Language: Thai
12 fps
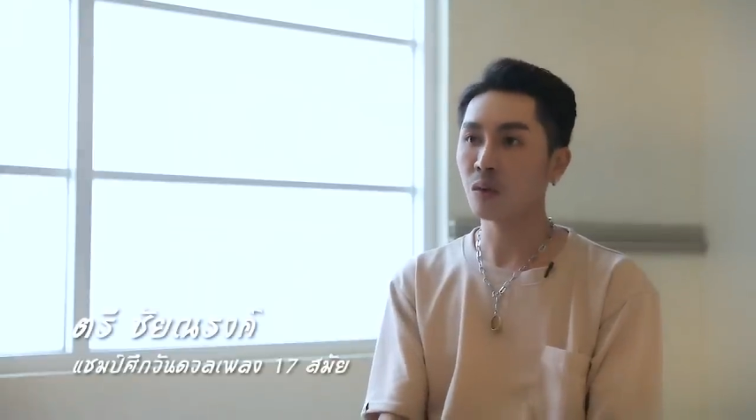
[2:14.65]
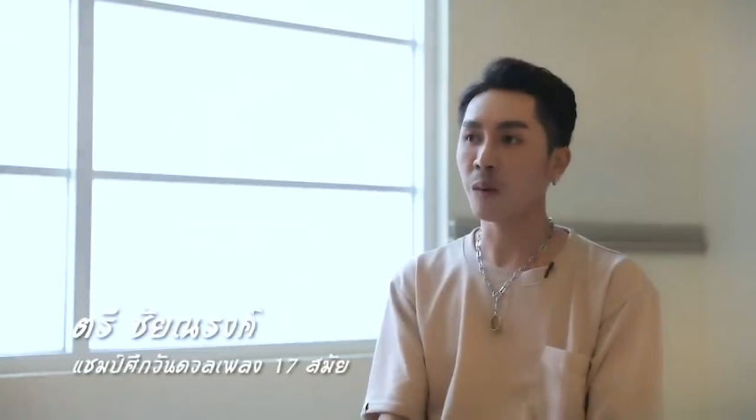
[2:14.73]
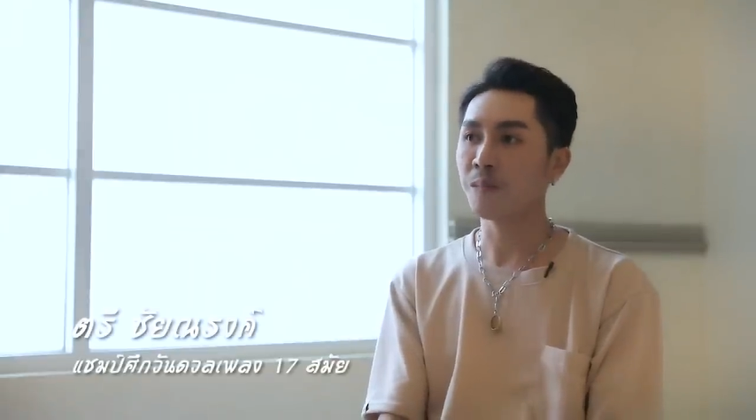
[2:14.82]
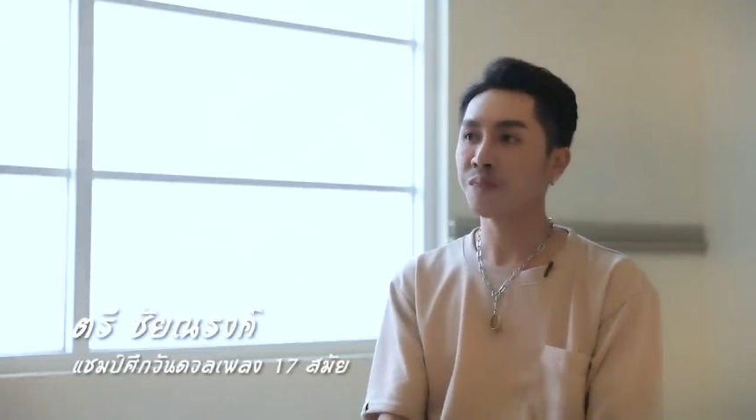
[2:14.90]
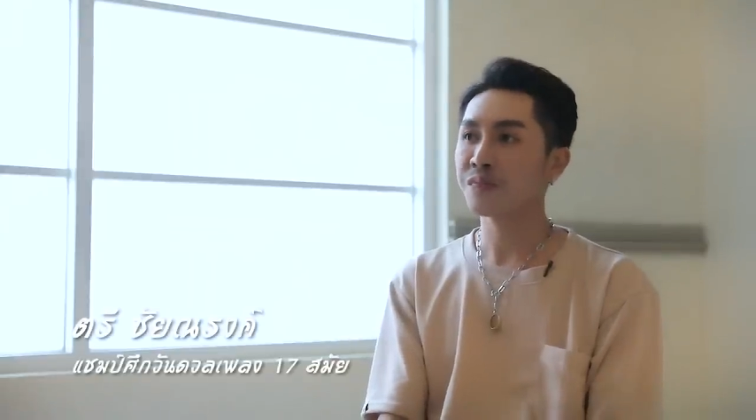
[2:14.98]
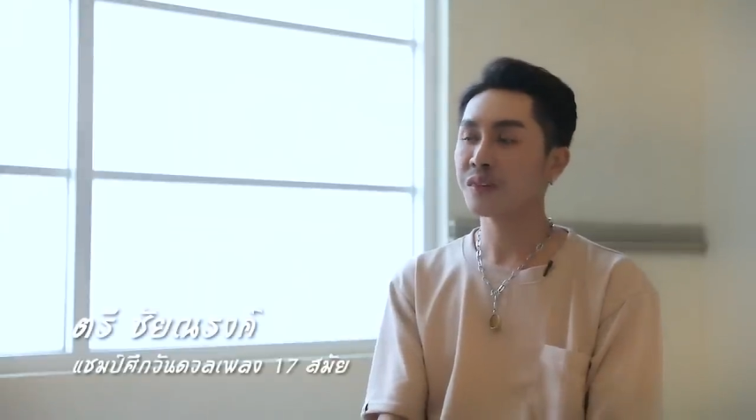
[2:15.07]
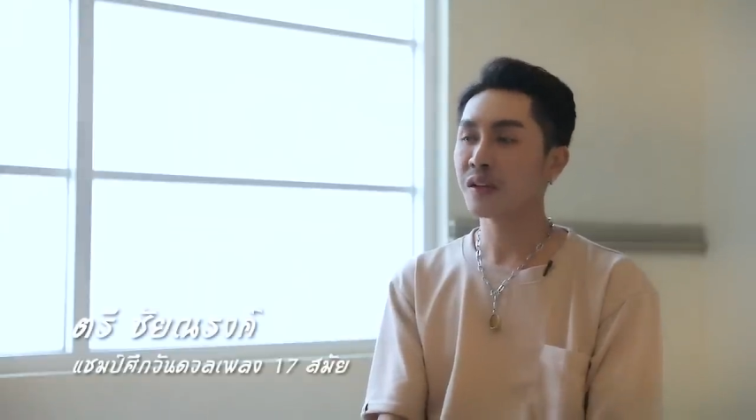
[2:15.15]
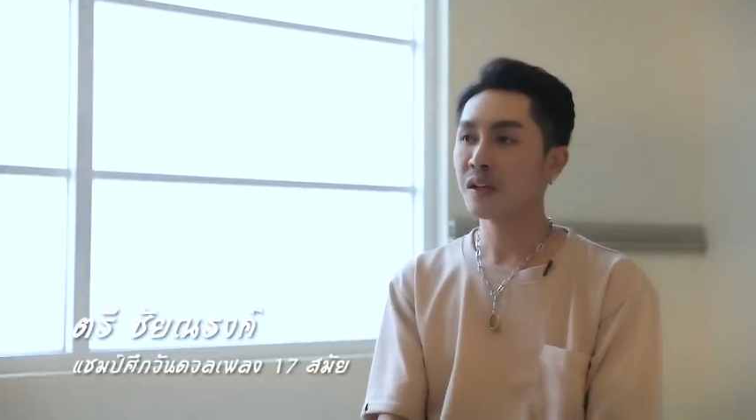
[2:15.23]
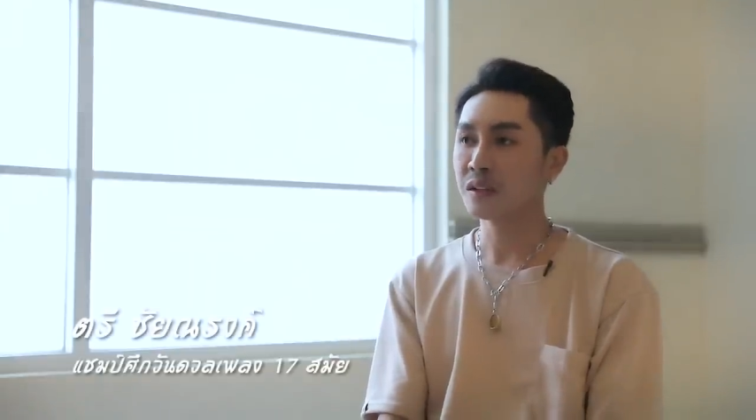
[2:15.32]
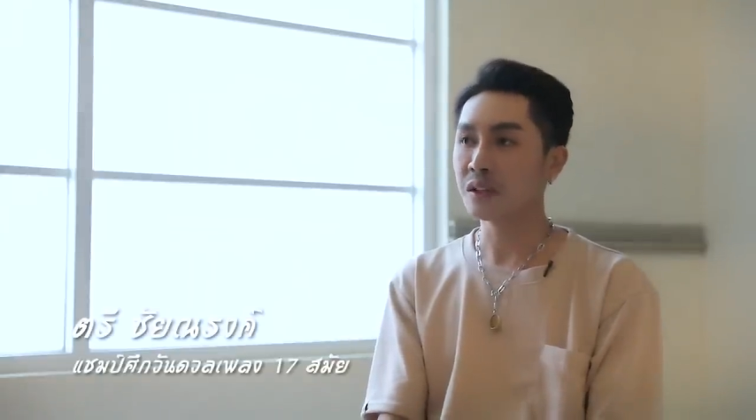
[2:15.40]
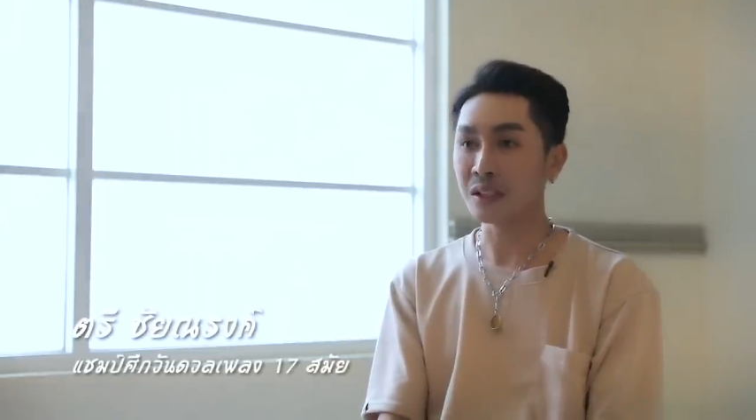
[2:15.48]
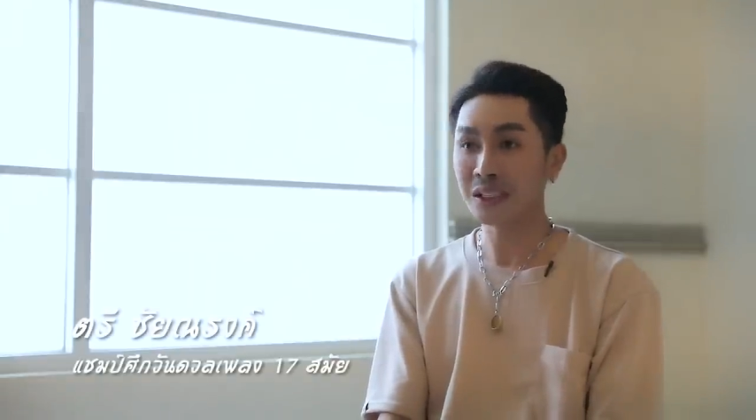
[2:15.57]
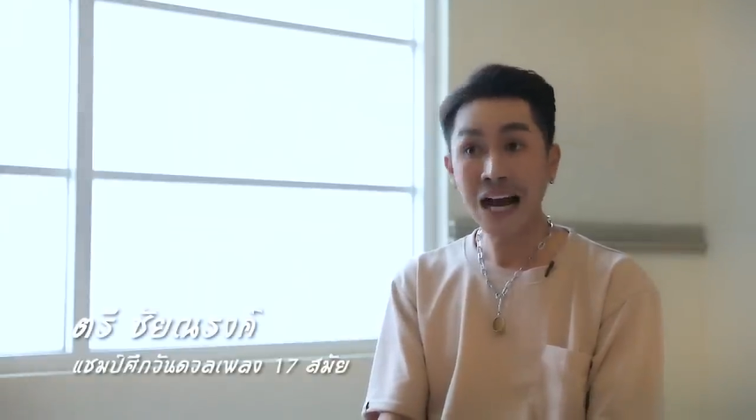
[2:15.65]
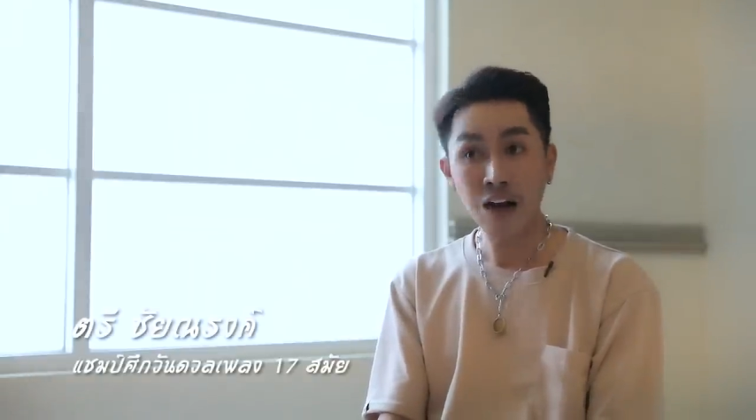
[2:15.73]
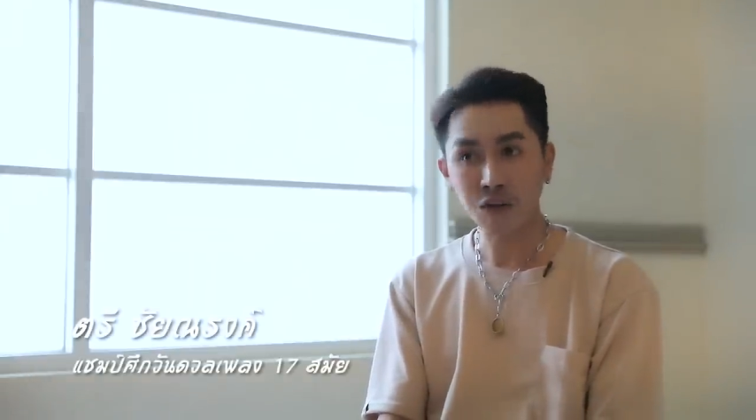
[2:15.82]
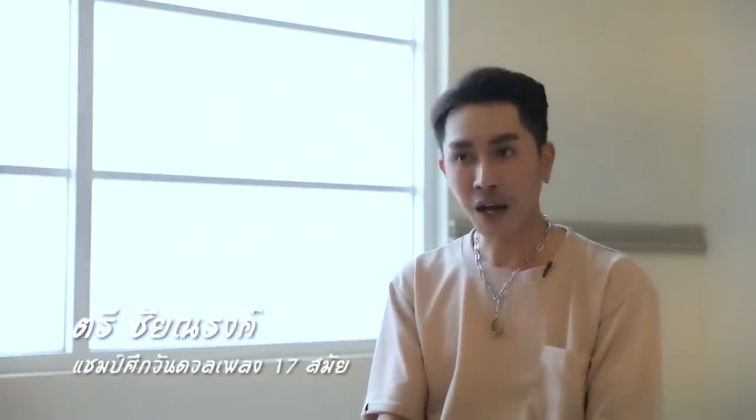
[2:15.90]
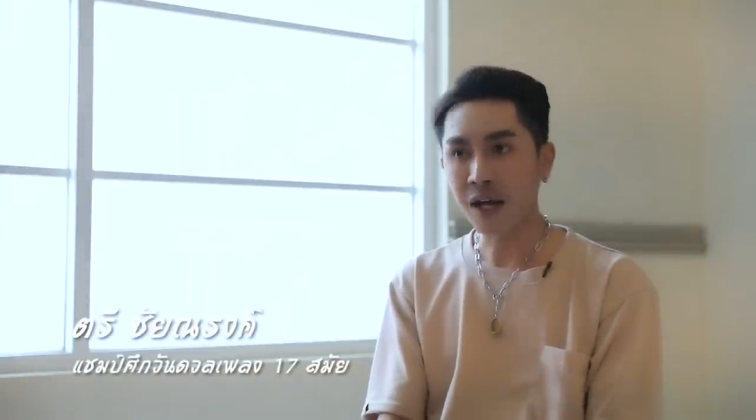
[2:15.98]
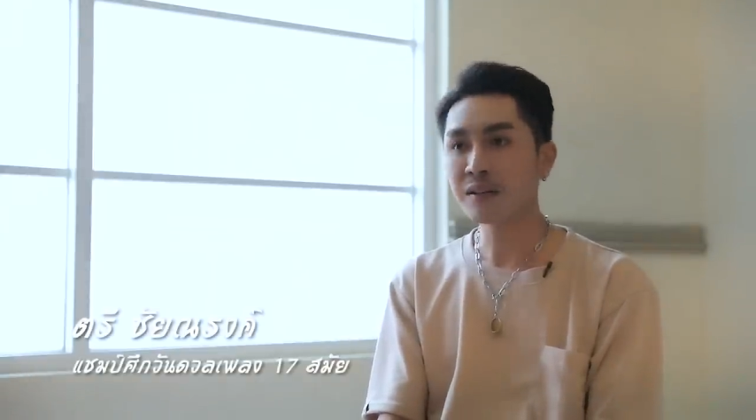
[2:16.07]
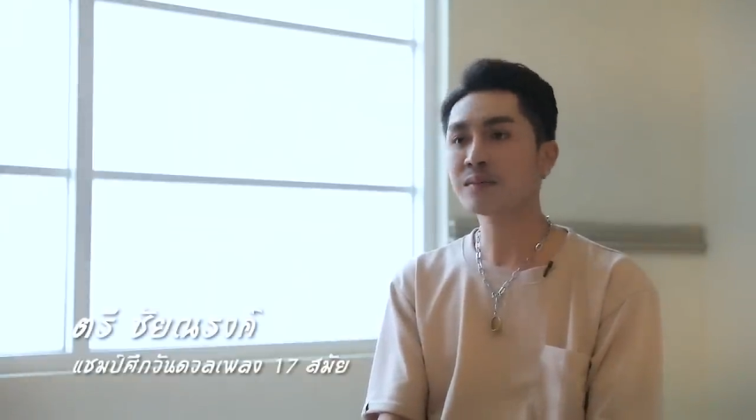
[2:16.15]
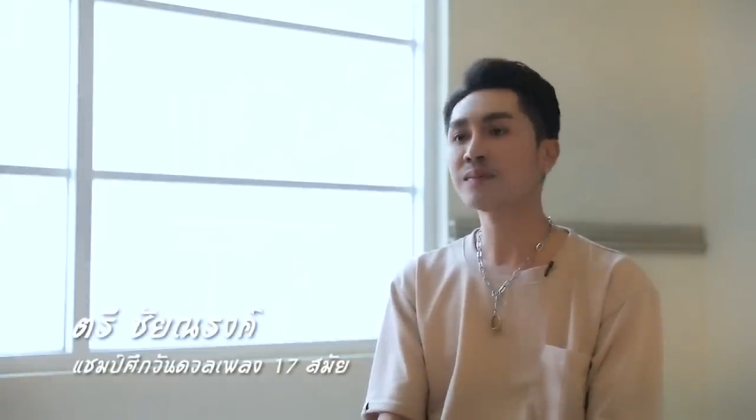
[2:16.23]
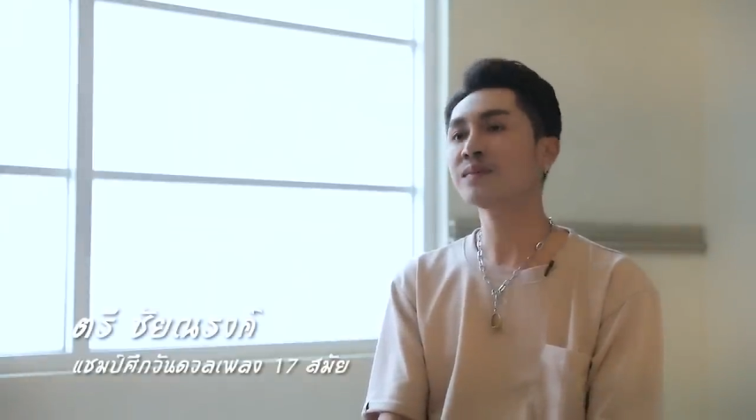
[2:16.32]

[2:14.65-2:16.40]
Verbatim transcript: ตู ถึง 9 นัด